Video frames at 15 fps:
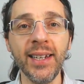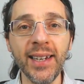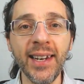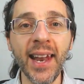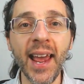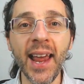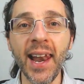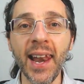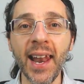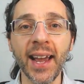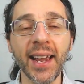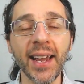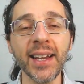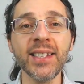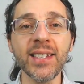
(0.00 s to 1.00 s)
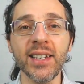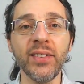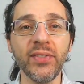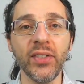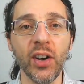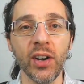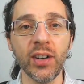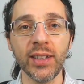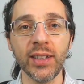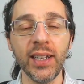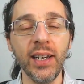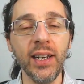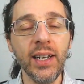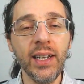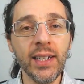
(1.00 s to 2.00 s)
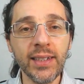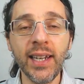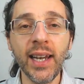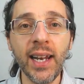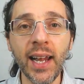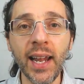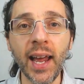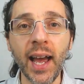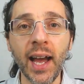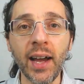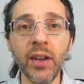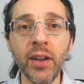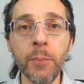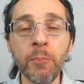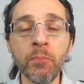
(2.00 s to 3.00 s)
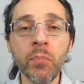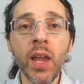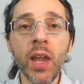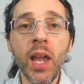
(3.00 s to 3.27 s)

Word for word: nella cassaforte della nave